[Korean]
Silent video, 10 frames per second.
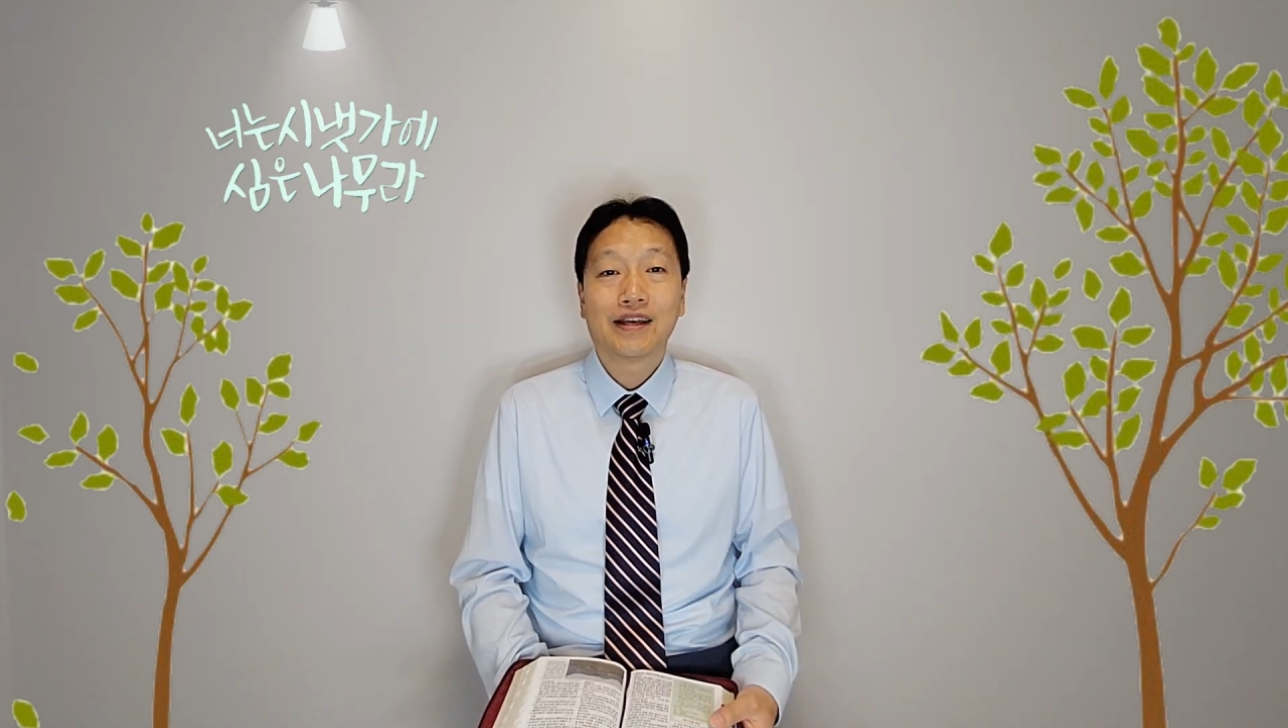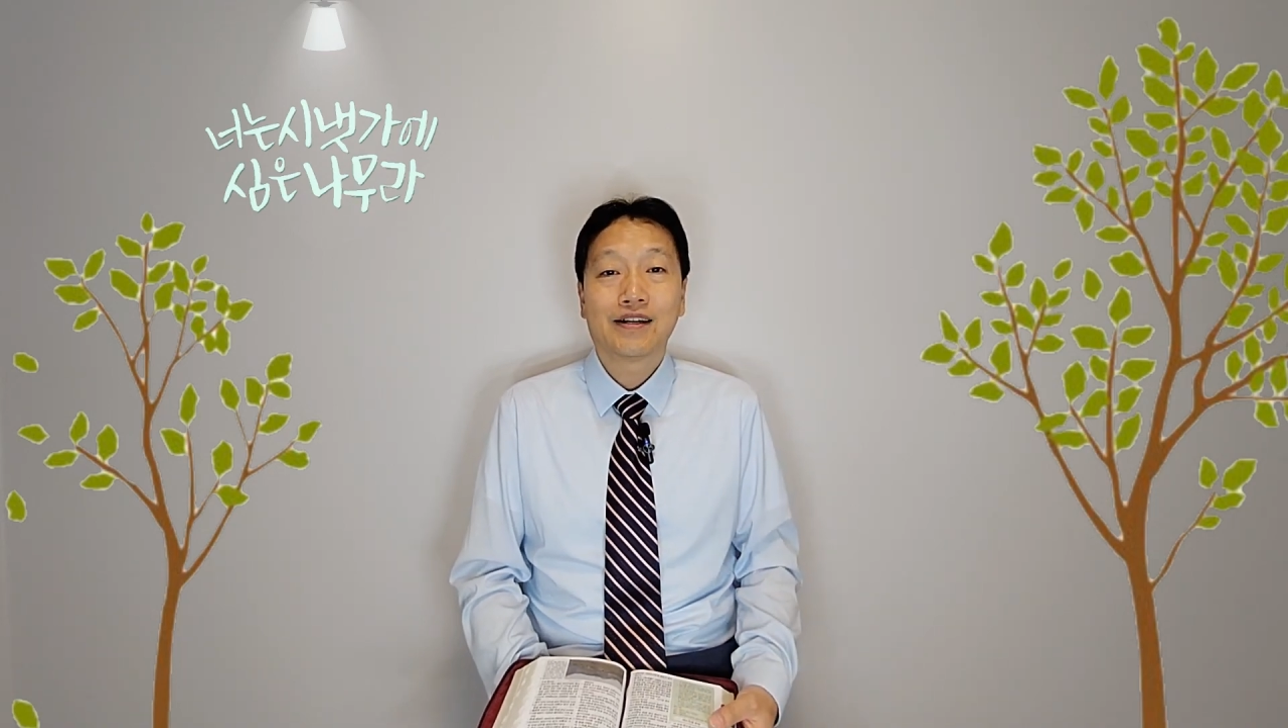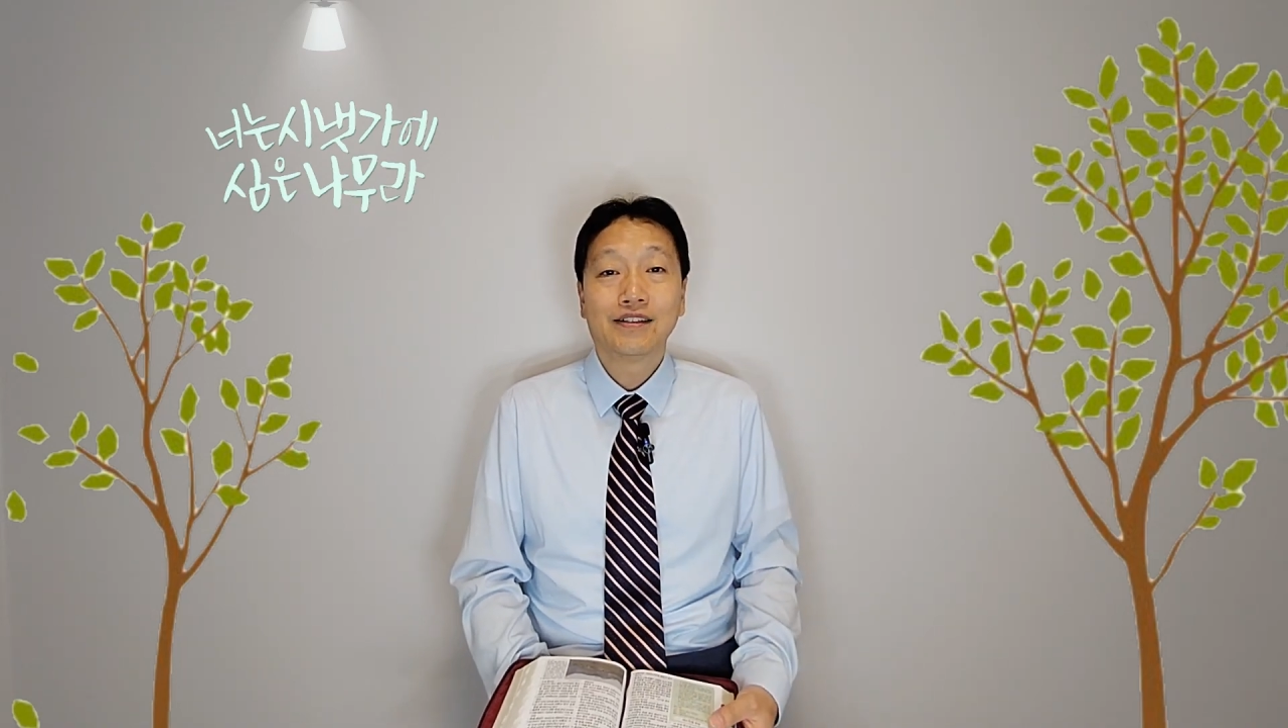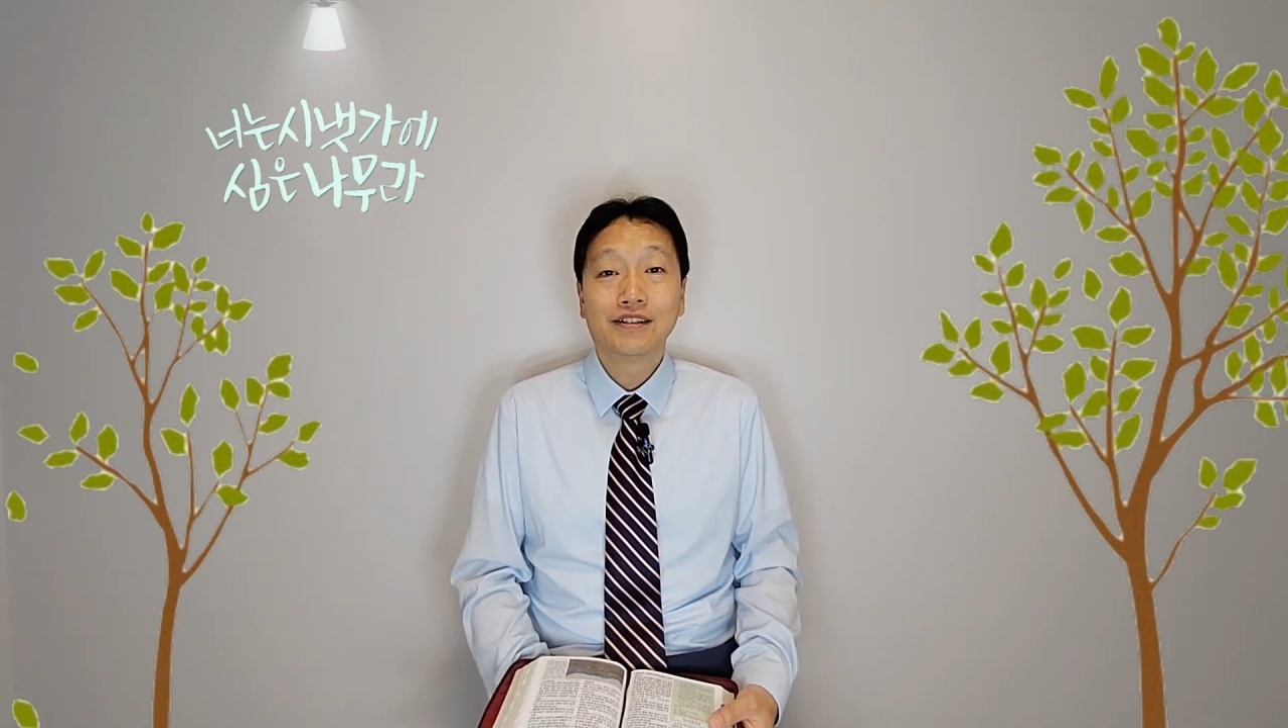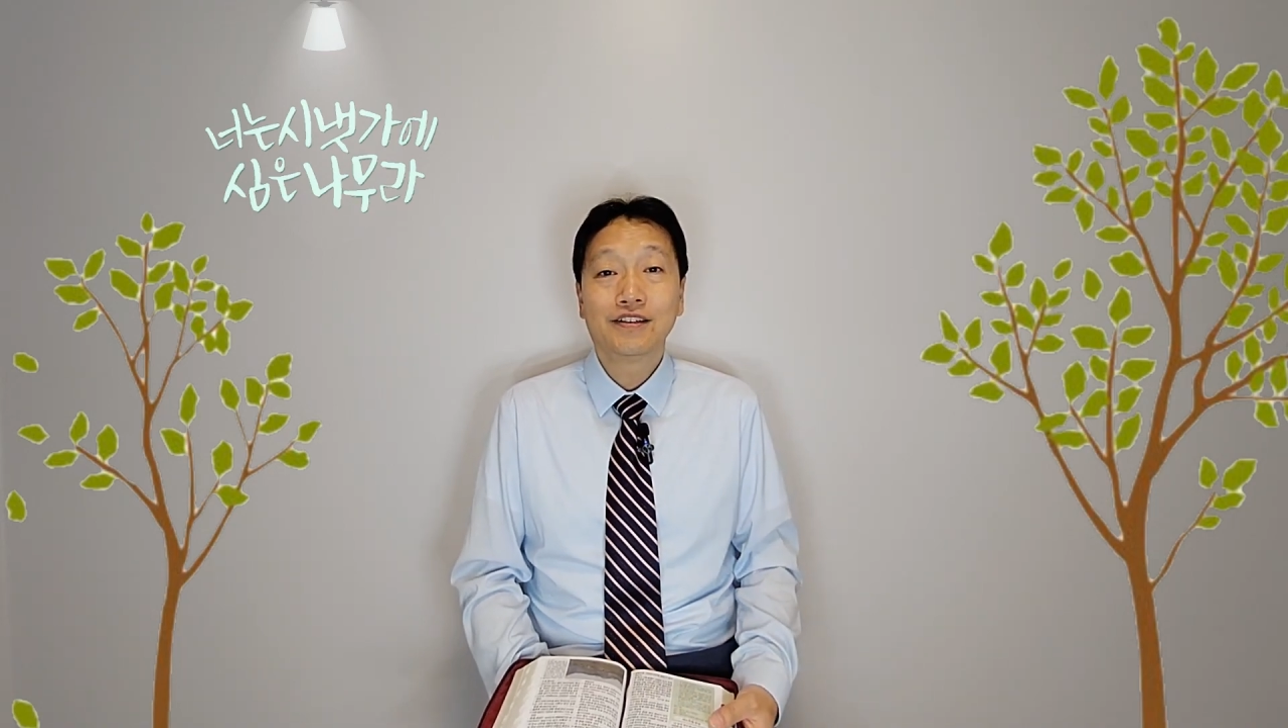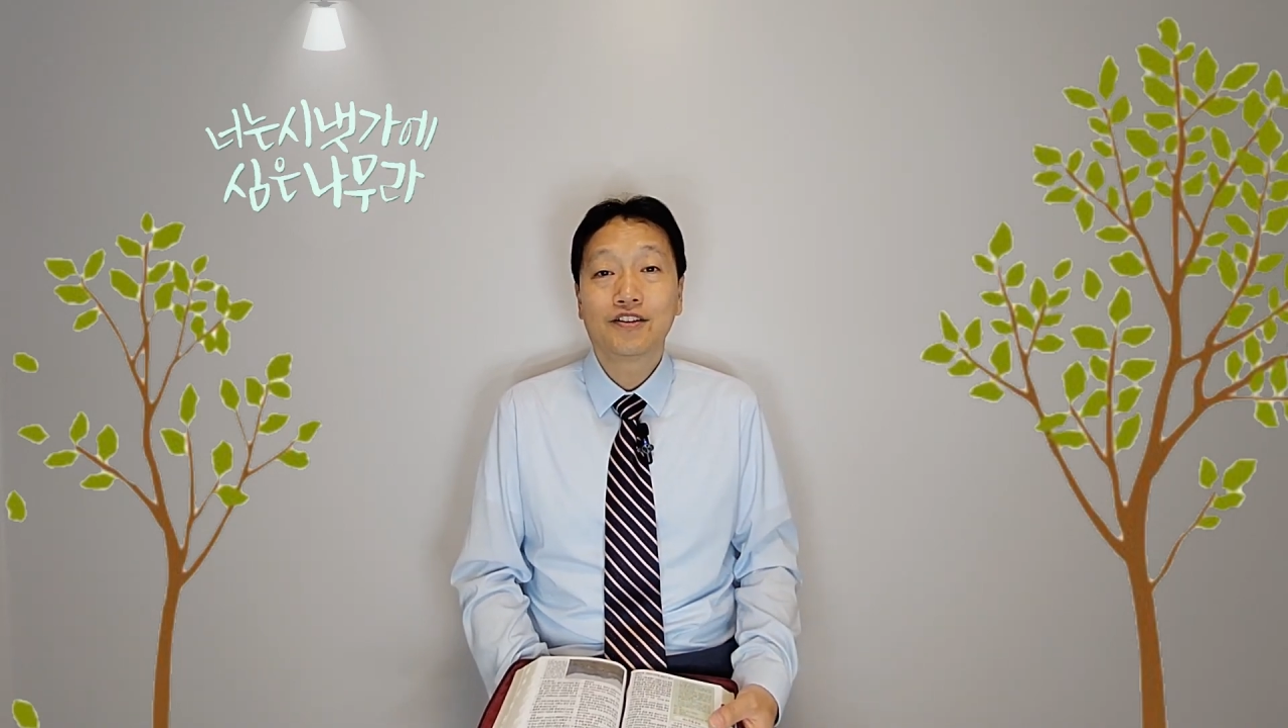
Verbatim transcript: 그들은